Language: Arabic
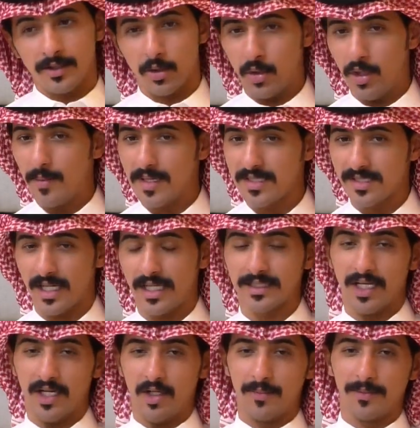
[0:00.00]
نروح المزرعه
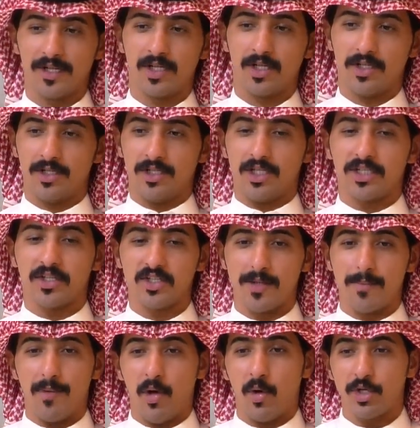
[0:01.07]
طال عمرك
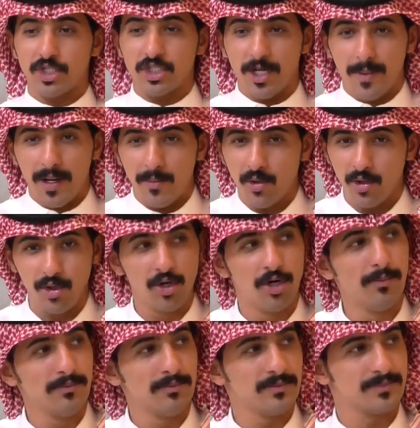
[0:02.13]
يتجمعون الشباب
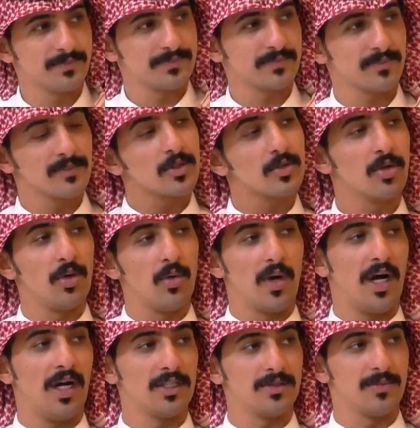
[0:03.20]
كلهم كل
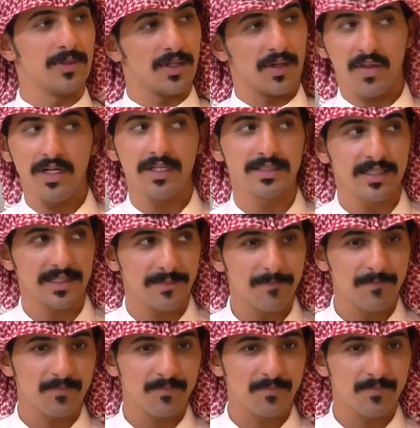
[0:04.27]
واحد باضحيته